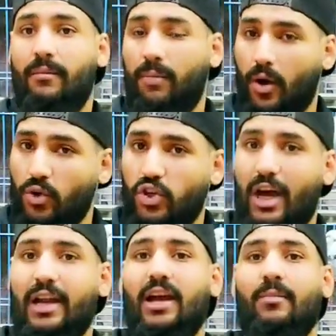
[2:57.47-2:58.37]

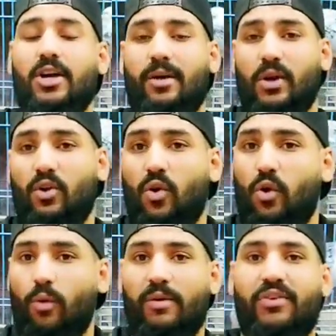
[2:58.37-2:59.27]
برش عليها ميه
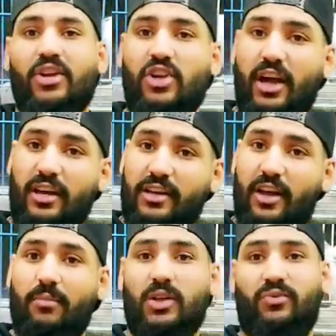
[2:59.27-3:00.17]
بكلور وبفرشها
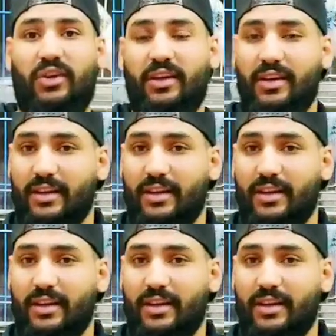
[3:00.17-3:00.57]
جير مطفي